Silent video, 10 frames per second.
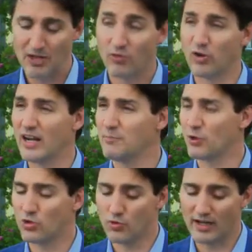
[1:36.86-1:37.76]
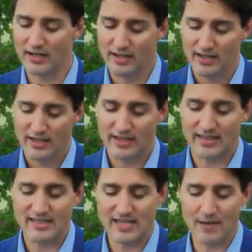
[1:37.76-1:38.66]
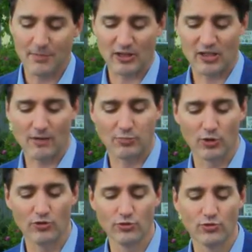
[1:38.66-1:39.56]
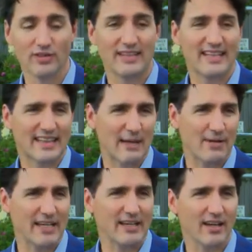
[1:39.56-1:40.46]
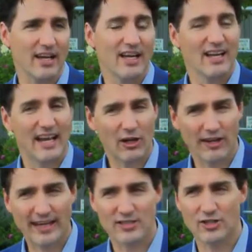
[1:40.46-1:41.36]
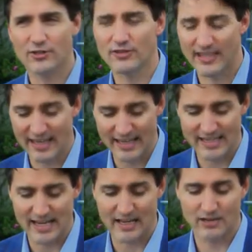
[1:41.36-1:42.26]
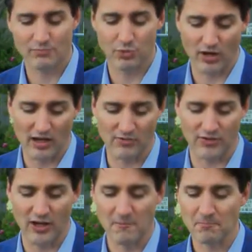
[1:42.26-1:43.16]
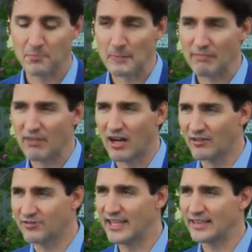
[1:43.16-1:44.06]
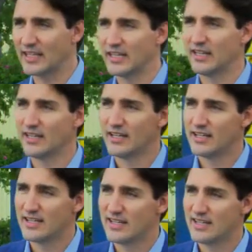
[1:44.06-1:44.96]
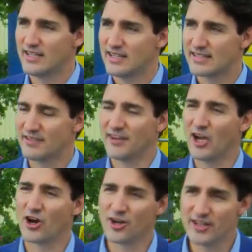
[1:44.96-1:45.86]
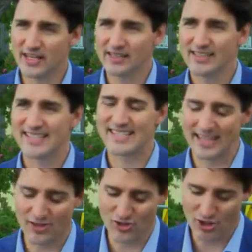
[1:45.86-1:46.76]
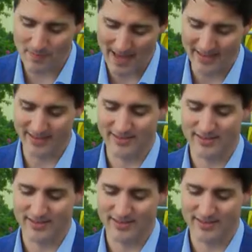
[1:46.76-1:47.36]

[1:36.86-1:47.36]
Voilà pourquoi il était si important pour nous d'établir l'allocation canadienne pour enfants. En fait, ça fait un an, sept semaines